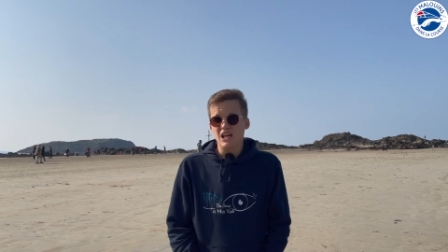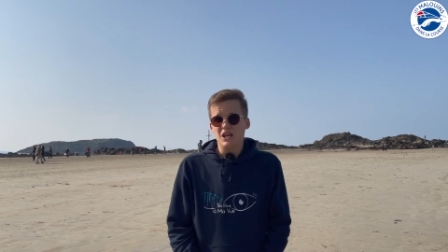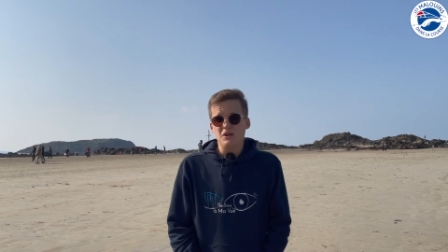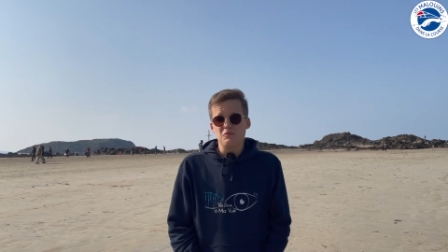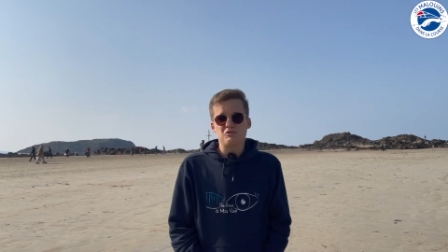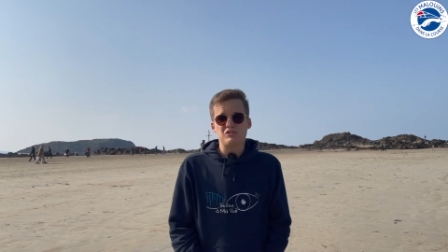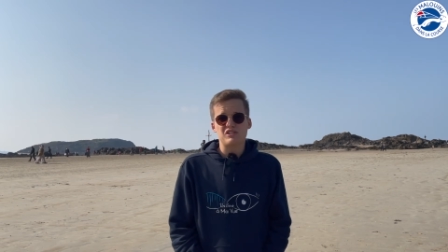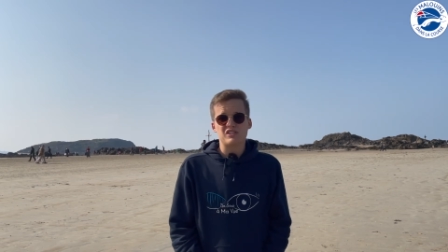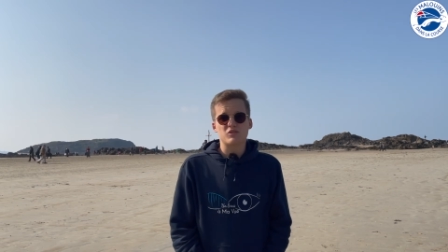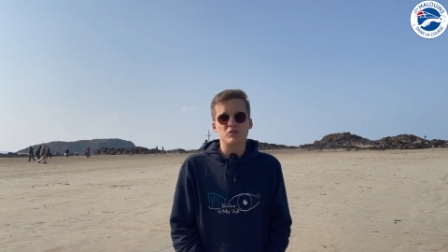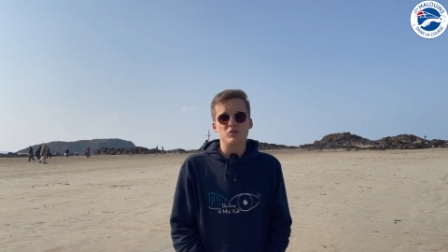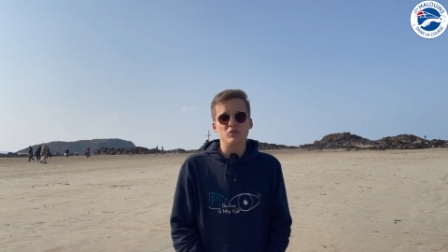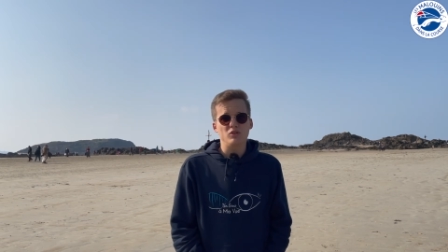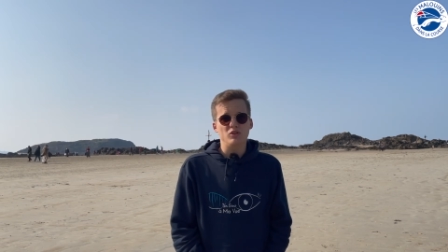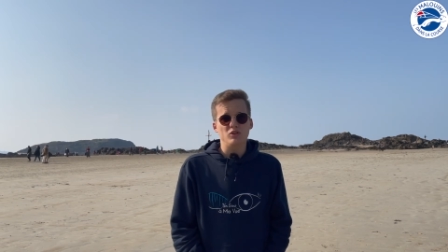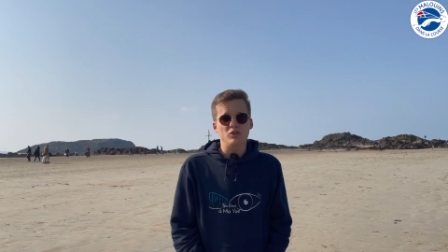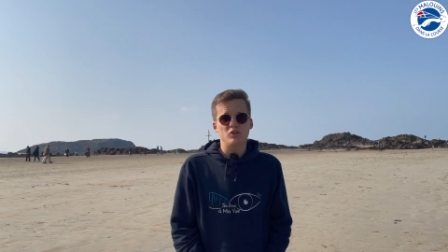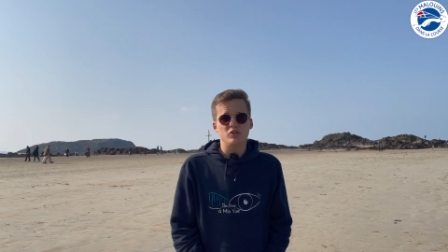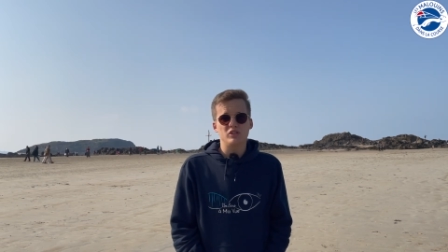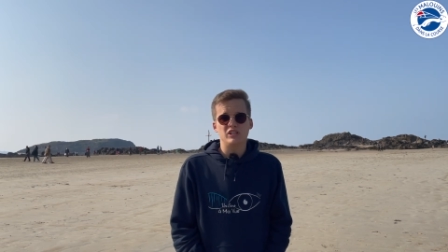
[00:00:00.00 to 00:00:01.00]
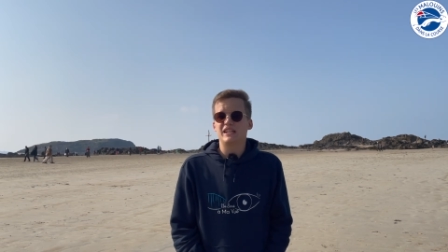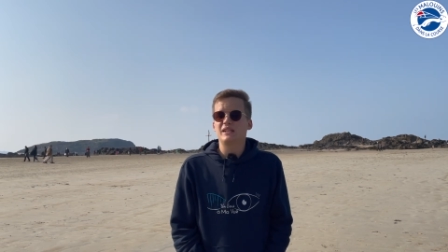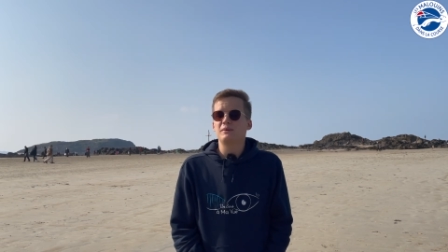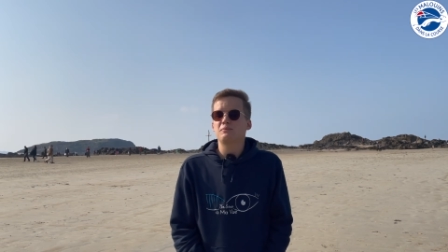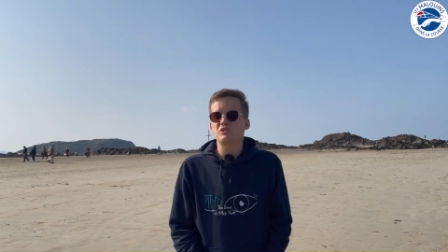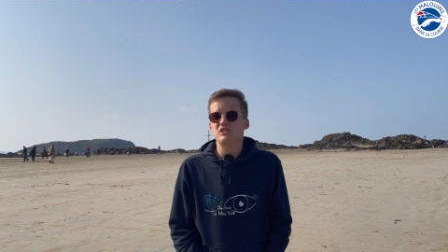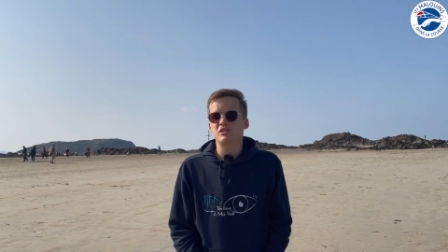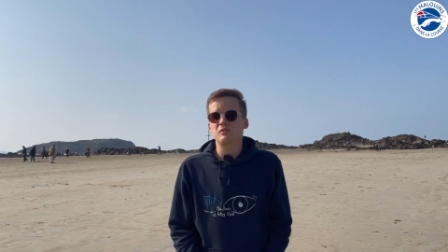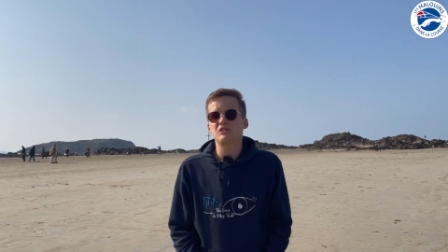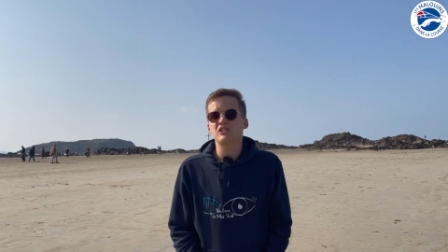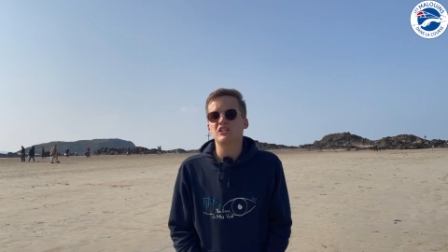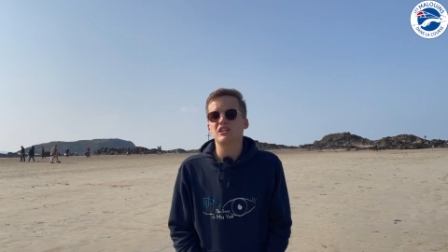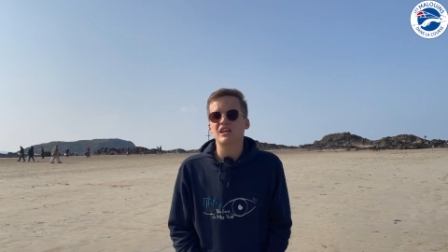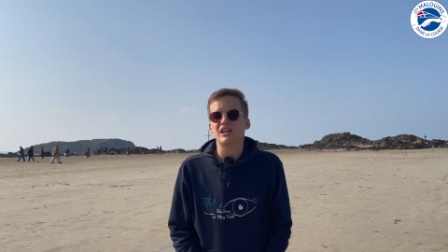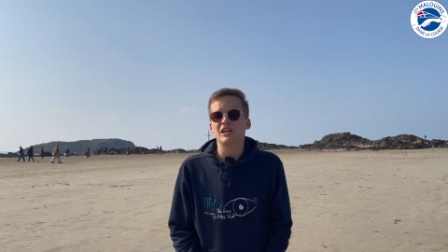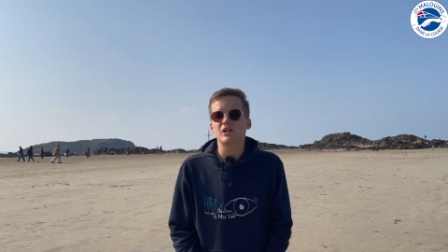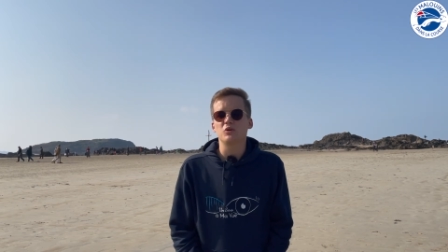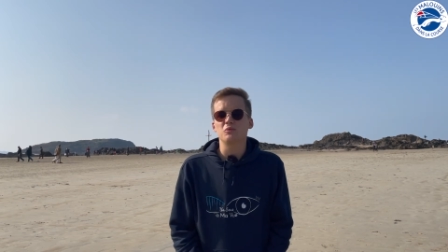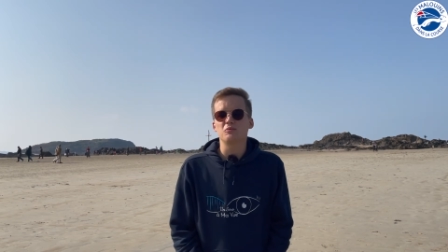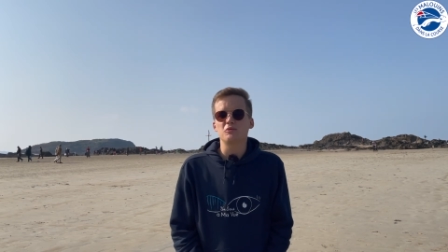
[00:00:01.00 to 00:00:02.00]
puisqu'il euh, il y a des possibilités de
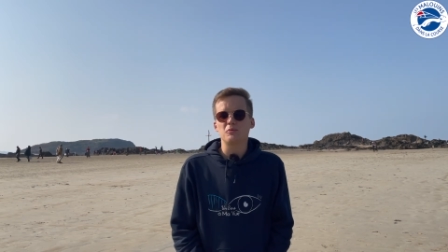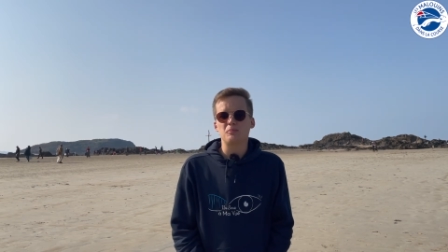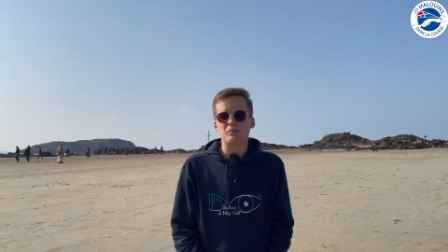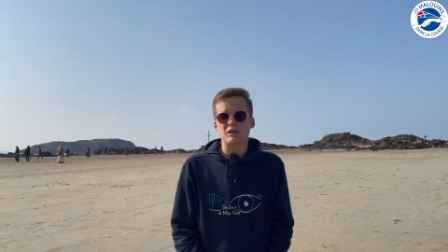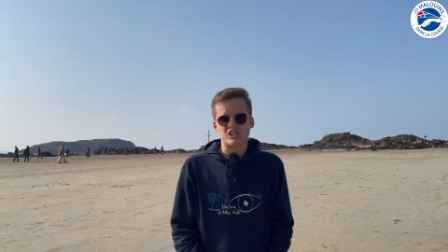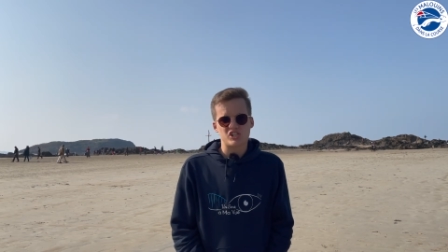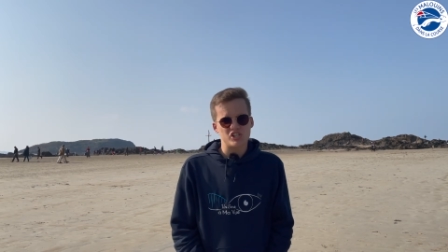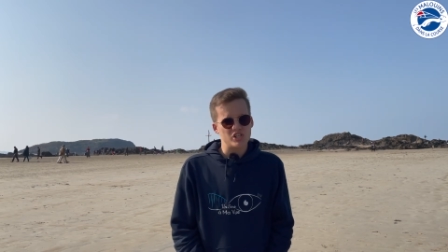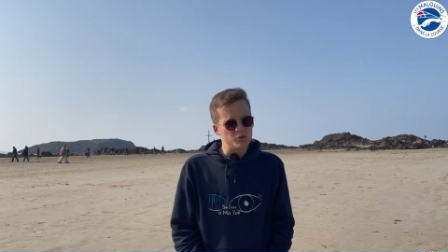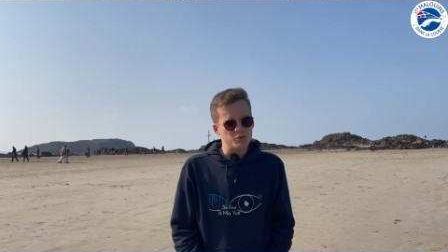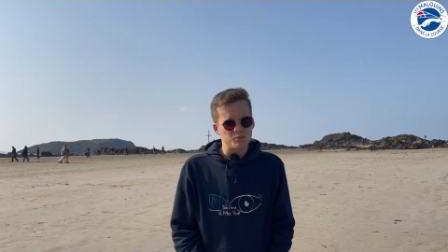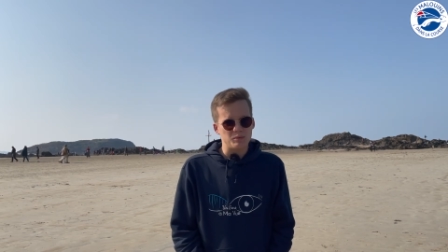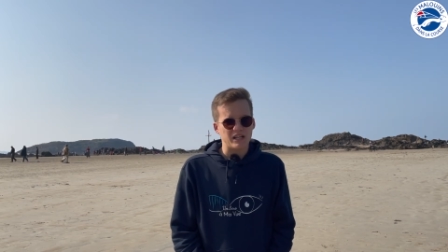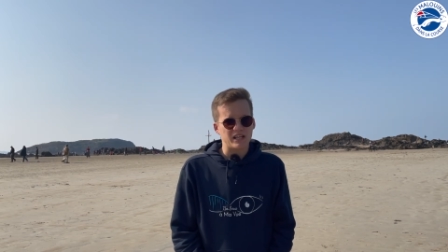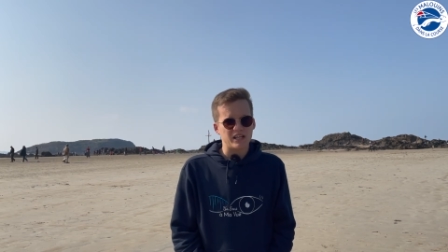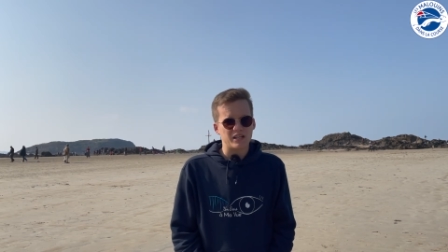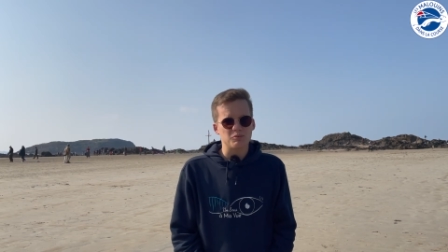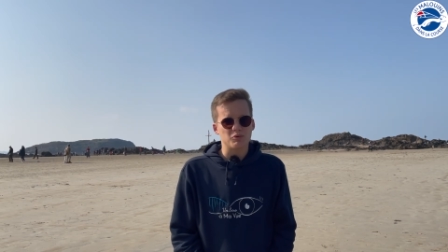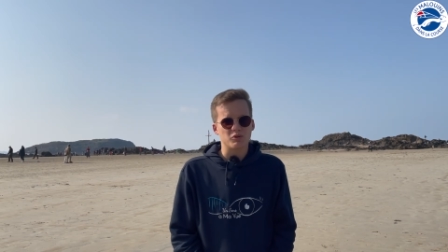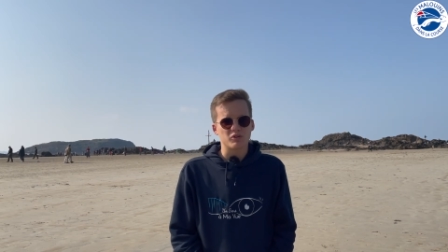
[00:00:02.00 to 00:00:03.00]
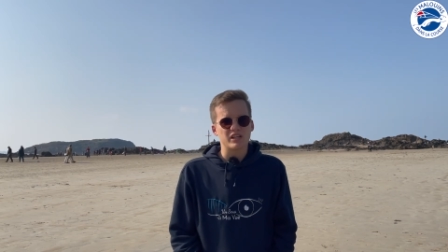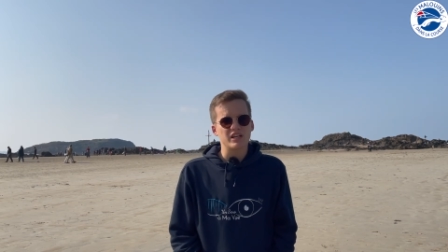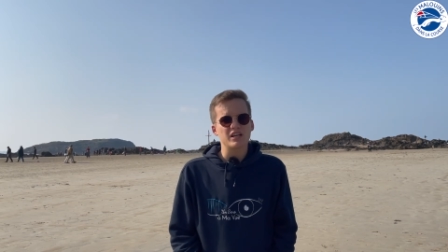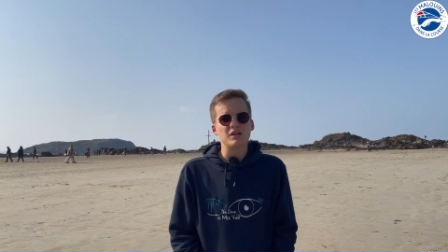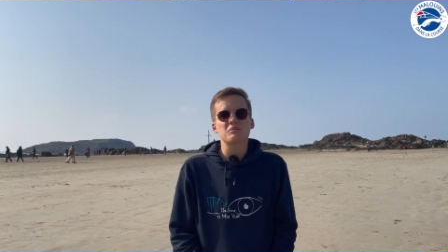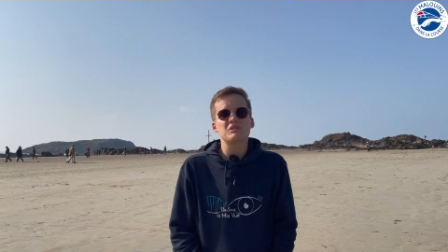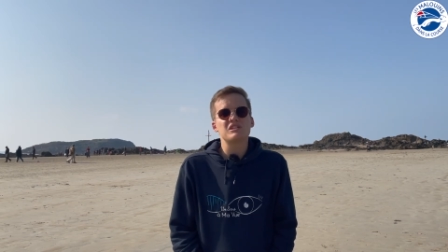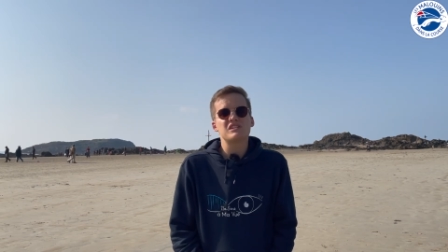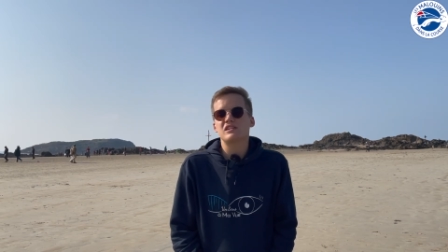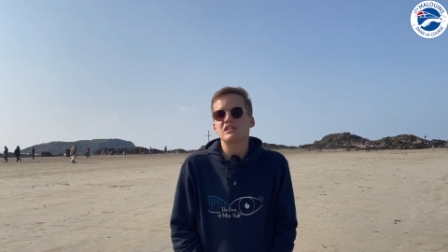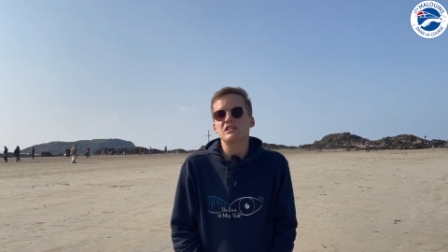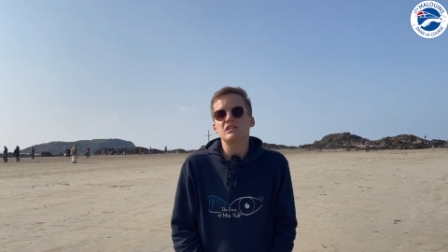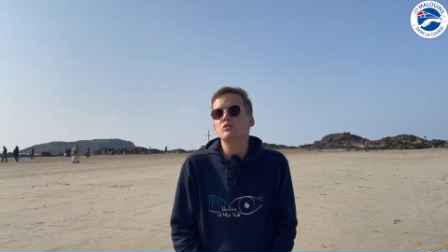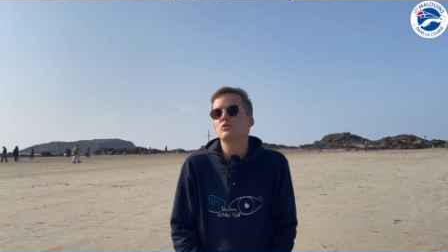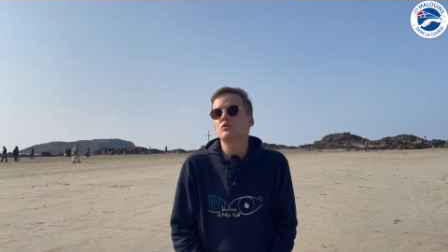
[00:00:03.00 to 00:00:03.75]
règlement par chèque ou par carte bancaire, mais si